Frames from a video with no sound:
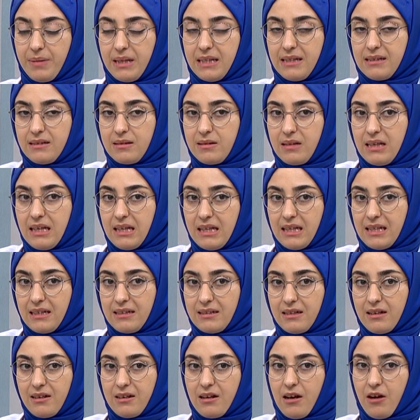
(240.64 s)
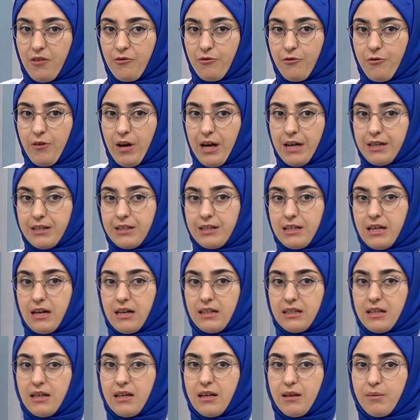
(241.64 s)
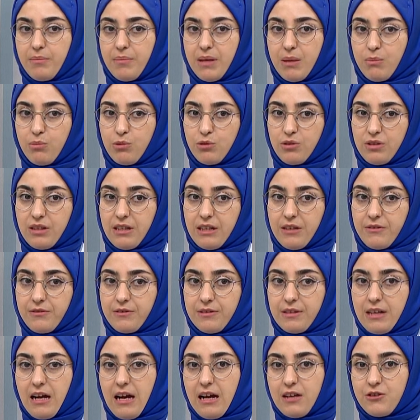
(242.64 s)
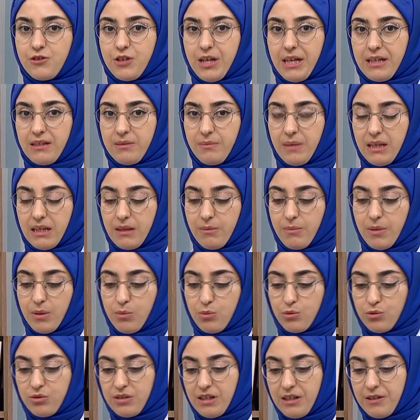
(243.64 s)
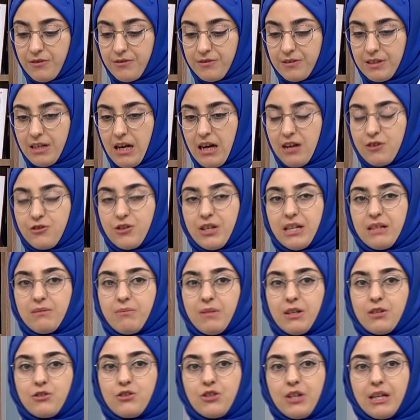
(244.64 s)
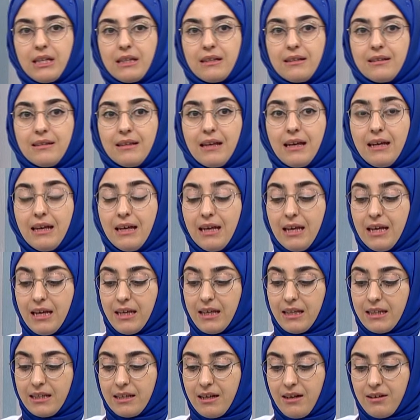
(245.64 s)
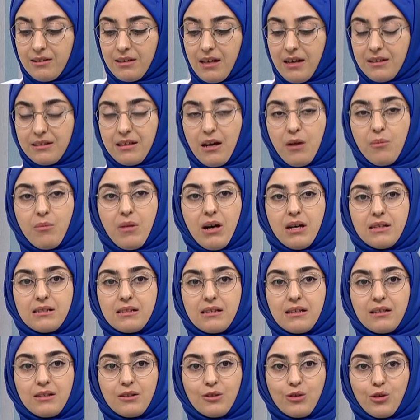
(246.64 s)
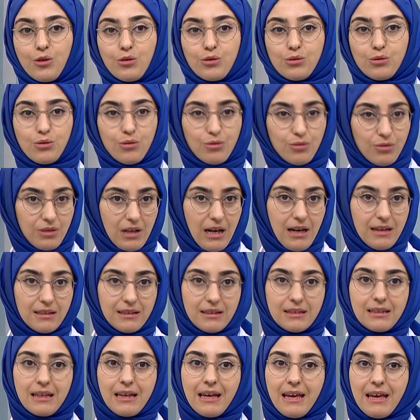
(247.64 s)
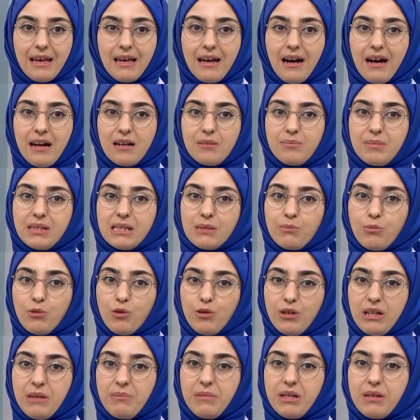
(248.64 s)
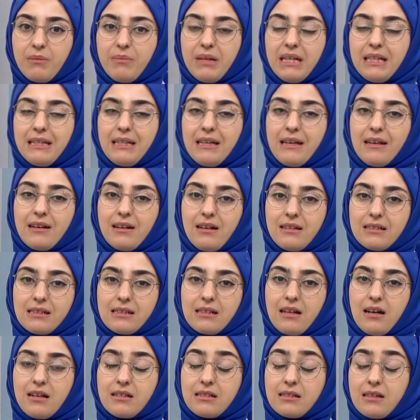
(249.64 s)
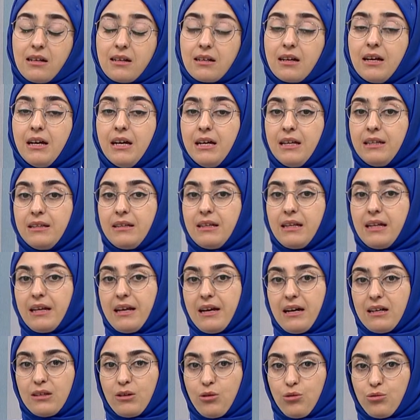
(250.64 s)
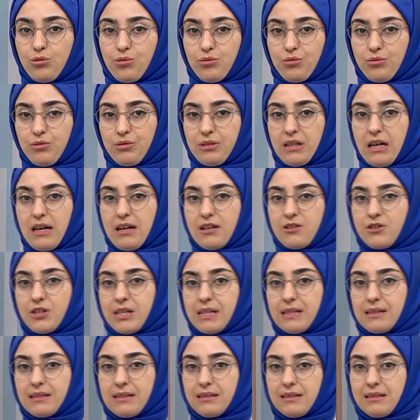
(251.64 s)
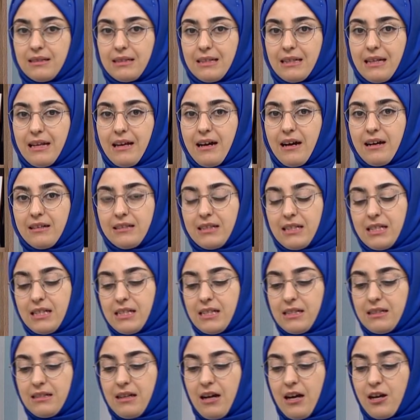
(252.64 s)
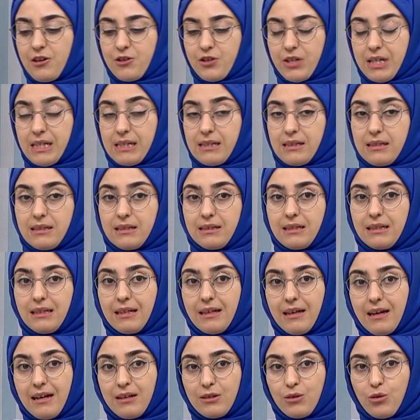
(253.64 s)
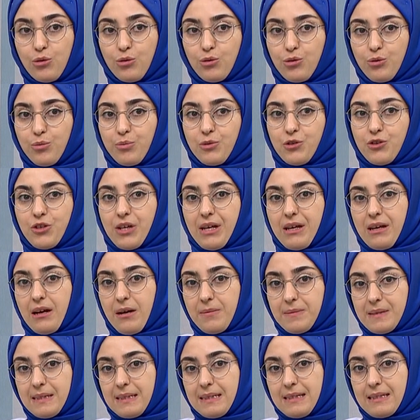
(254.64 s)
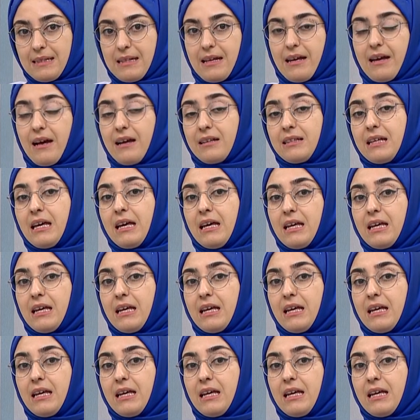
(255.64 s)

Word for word: bir iki taraf var. Yani bir bu tarafı tercih etmek, bir bu tarafı tercih etmek şeklinde iki alandan bahsediliyor. Sorularda da eğer biz böyle bir bilgiye rastlarsak, dileyen kötülüğü tercih etsin, dileyen iyi tercih etsin, dileyen kötü bir şey yapsın, dileyen